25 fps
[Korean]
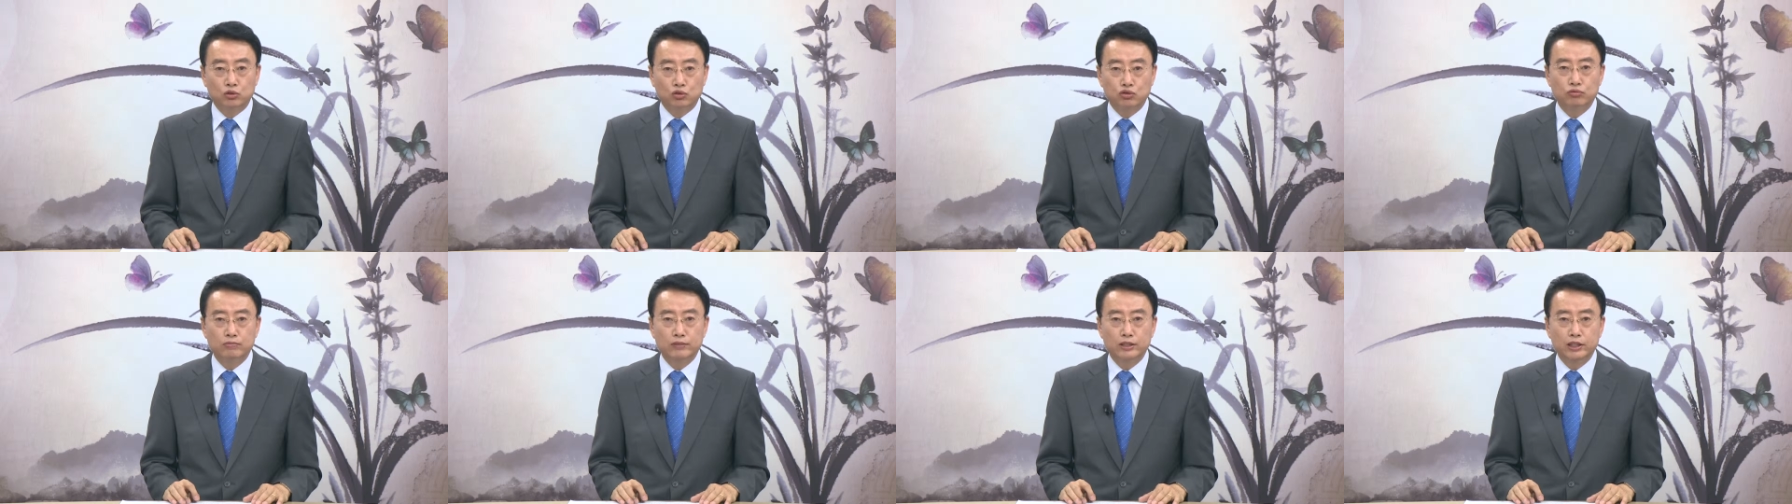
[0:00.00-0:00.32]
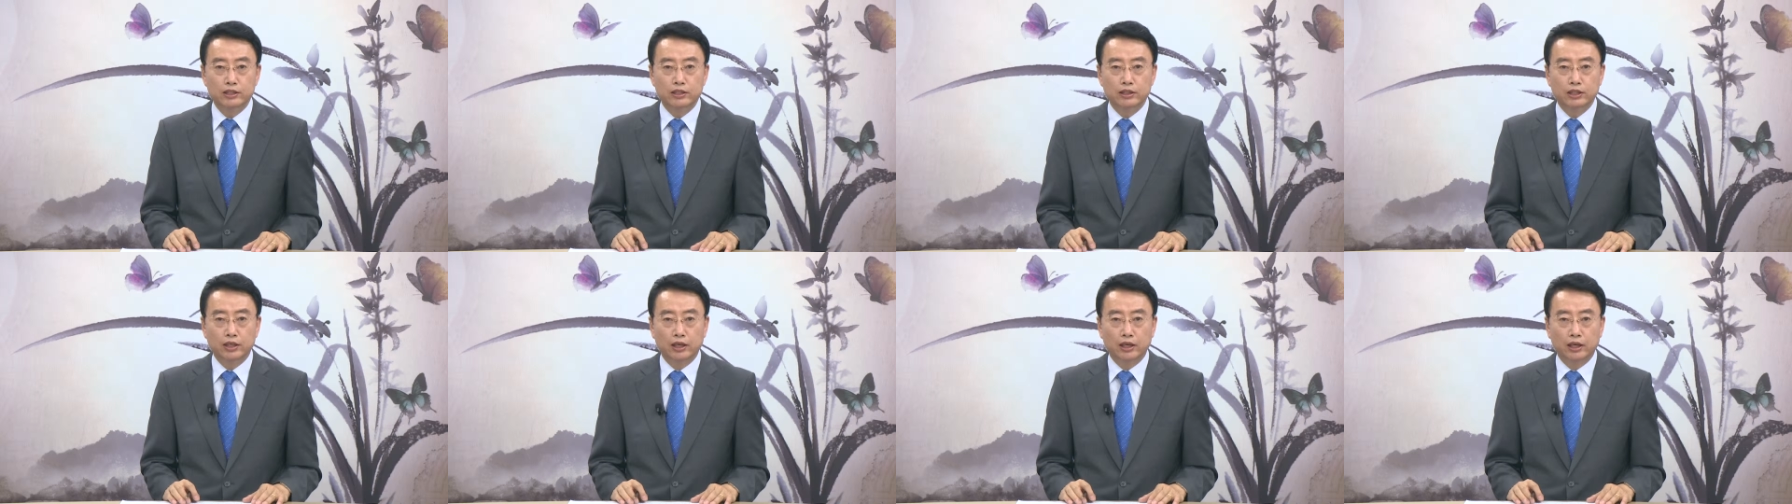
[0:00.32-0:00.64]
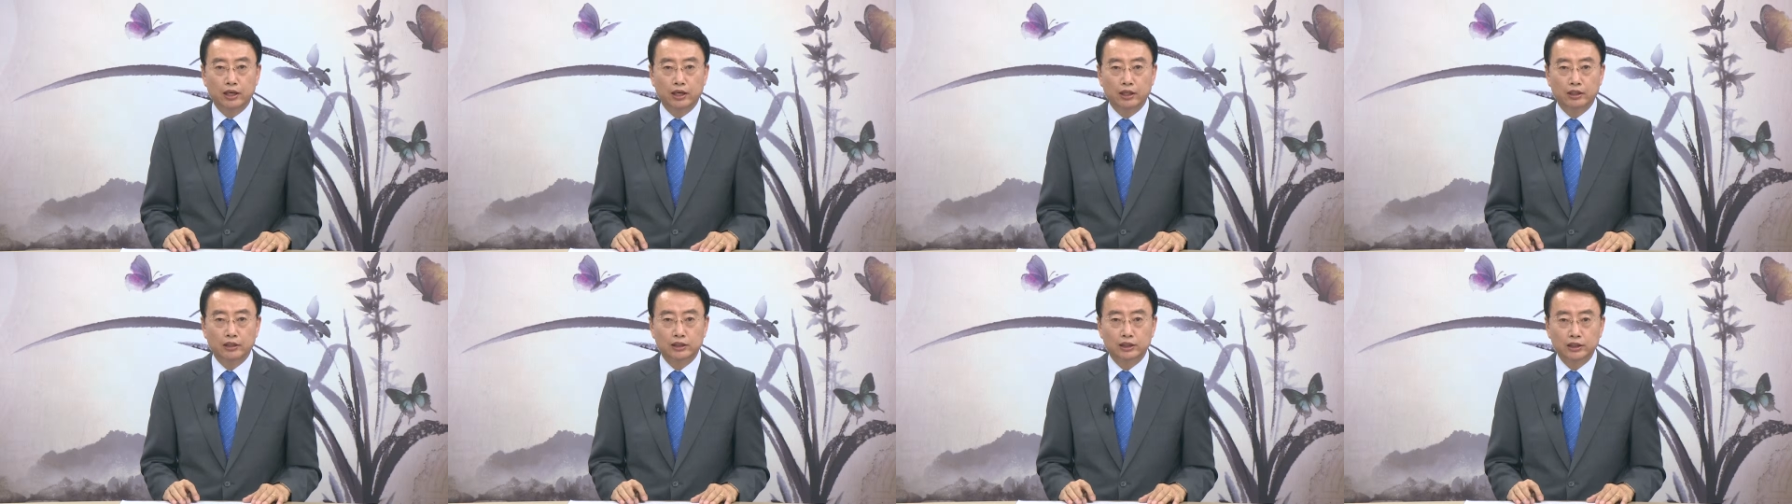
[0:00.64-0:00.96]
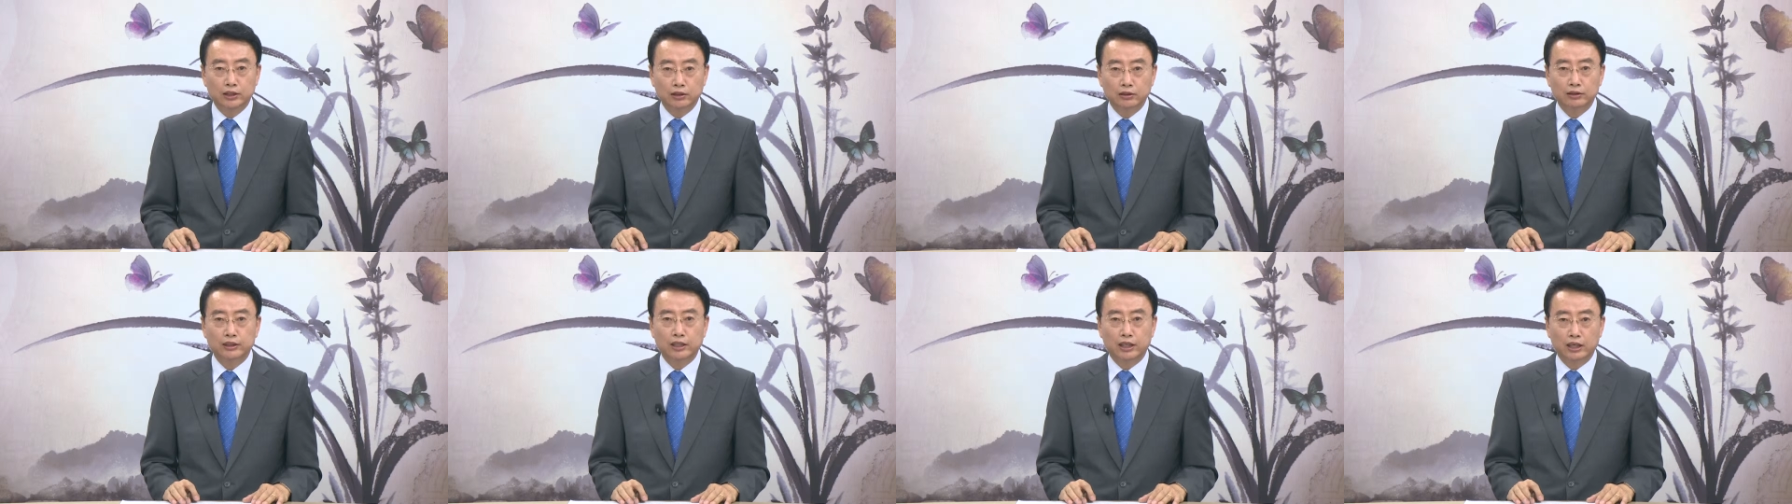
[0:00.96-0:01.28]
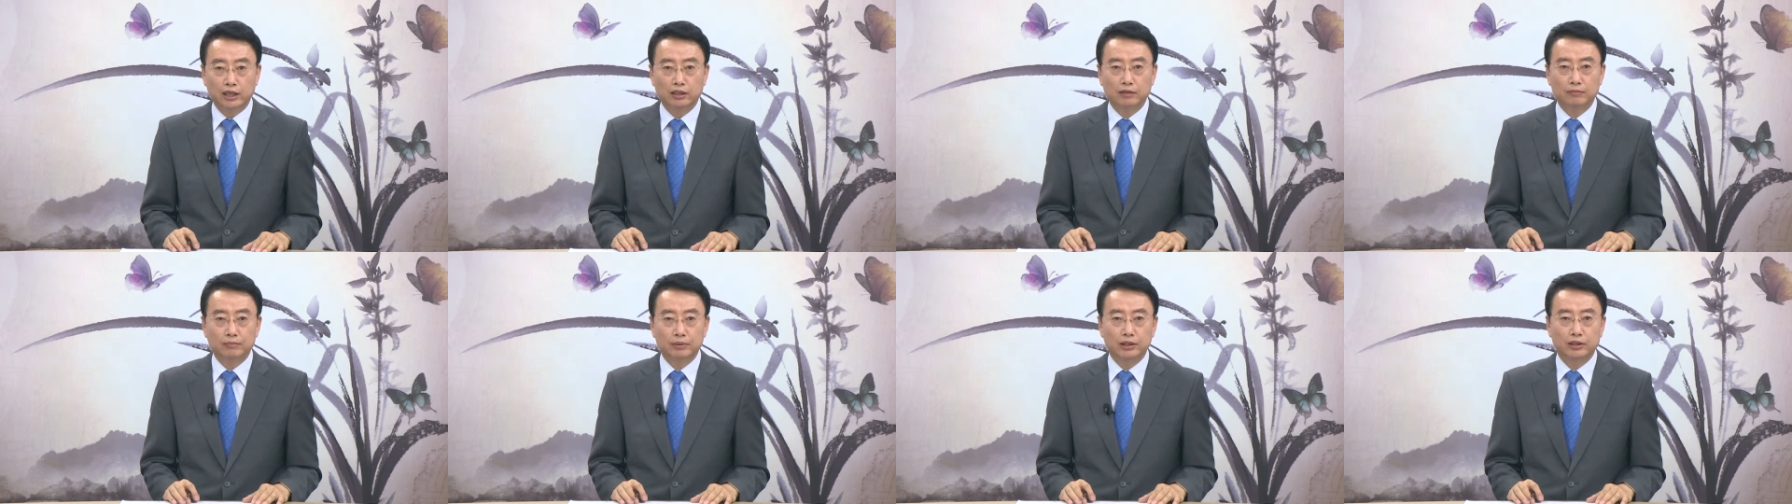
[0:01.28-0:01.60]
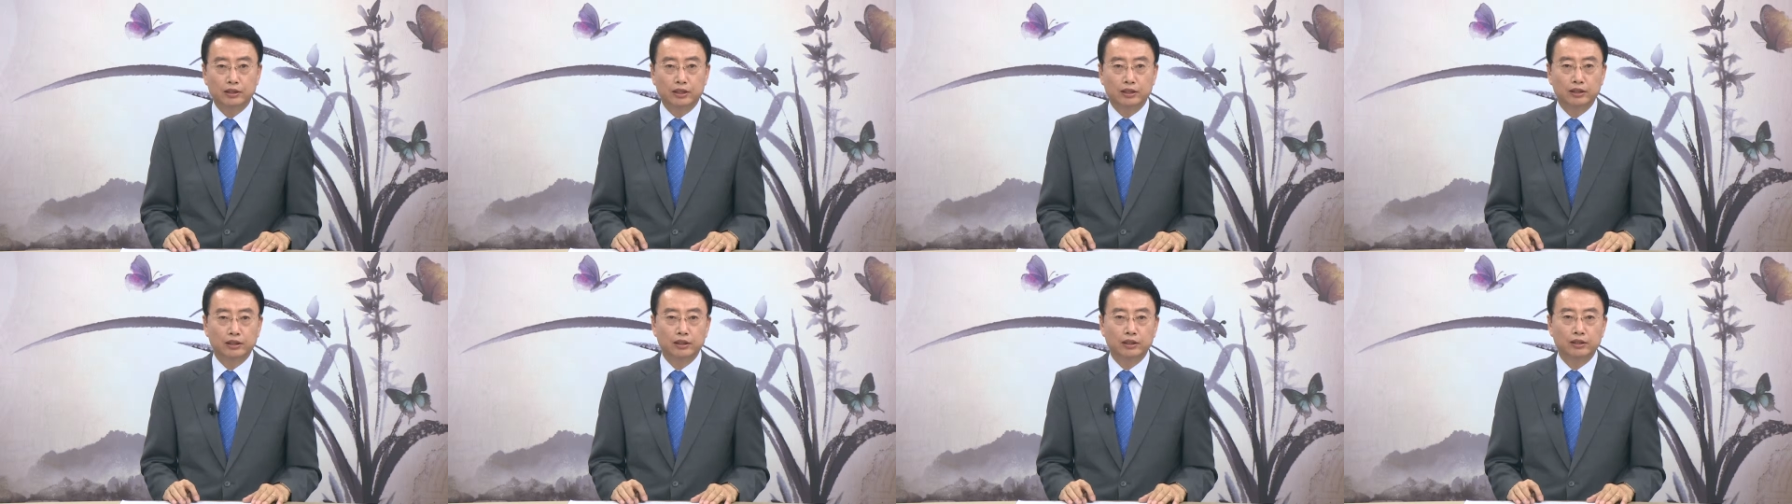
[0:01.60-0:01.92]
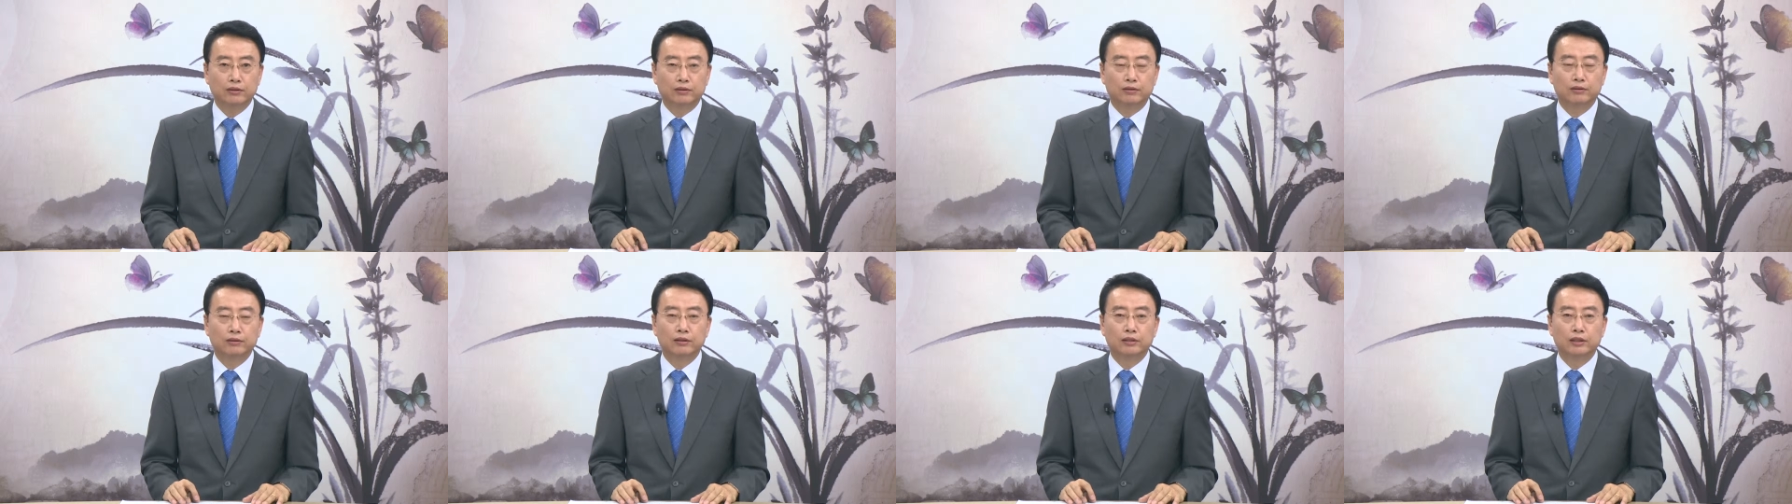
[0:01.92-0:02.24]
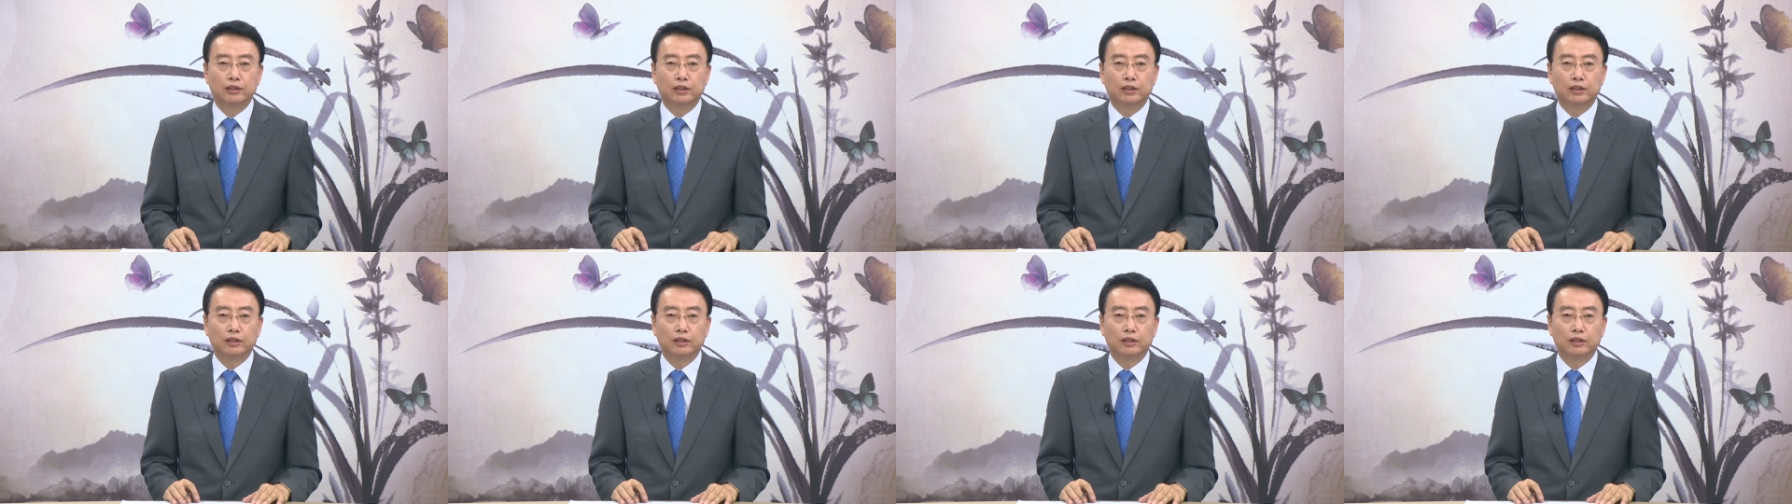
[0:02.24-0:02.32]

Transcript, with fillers: 주민들의 지역사랑이 필요한데요.